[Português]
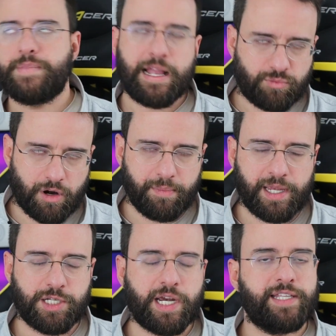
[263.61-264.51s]

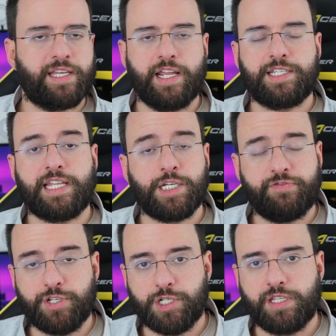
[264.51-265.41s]
Naturalmente, a internet está
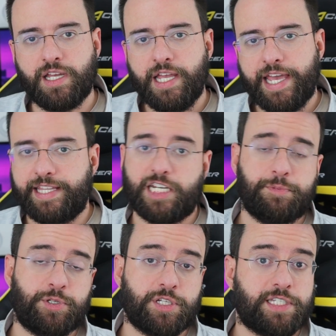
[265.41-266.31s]
dividida entre as
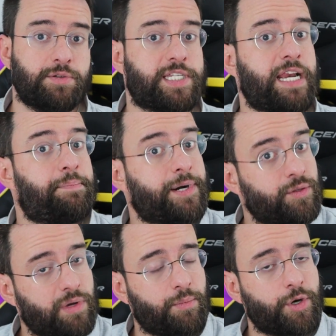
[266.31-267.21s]
pessoas que estão
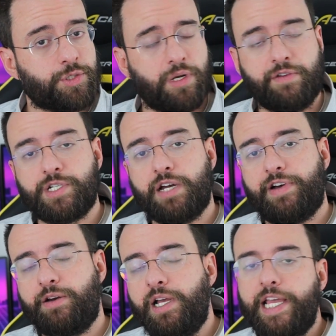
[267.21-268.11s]
celebrando a morte do Olavo de
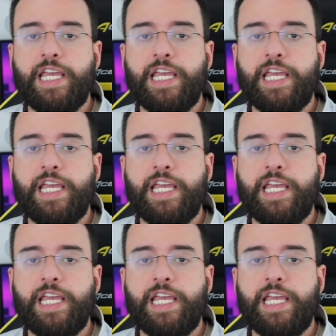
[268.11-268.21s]
Carvalho